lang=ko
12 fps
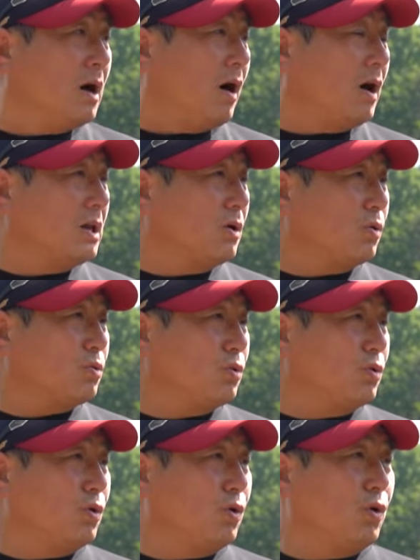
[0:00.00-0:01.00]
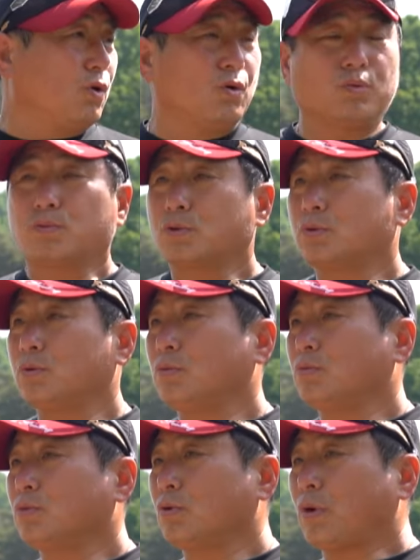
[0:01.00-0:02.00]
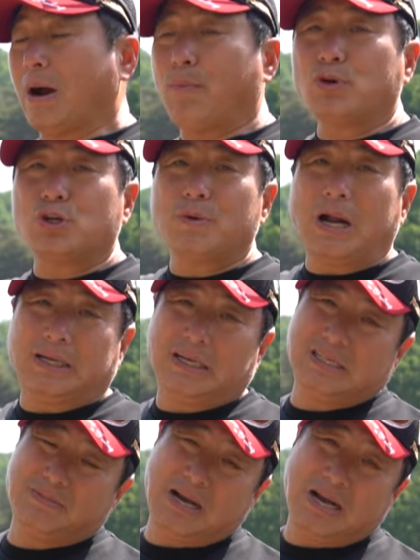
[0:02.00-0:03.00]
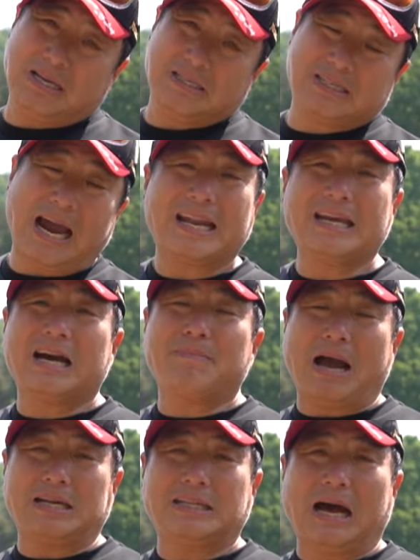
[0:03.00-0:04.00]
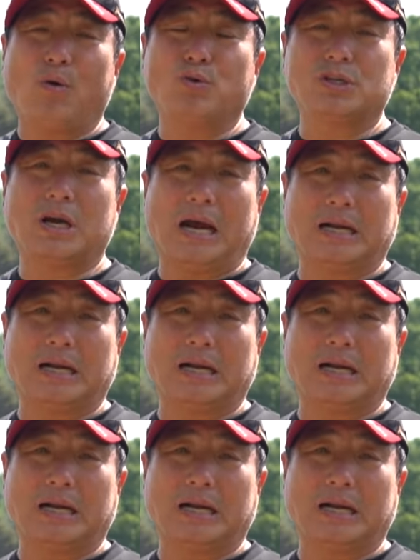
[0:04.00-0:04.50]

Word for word: 어, 이것도 와보시면 알겠지만 자리가 많이 나오지가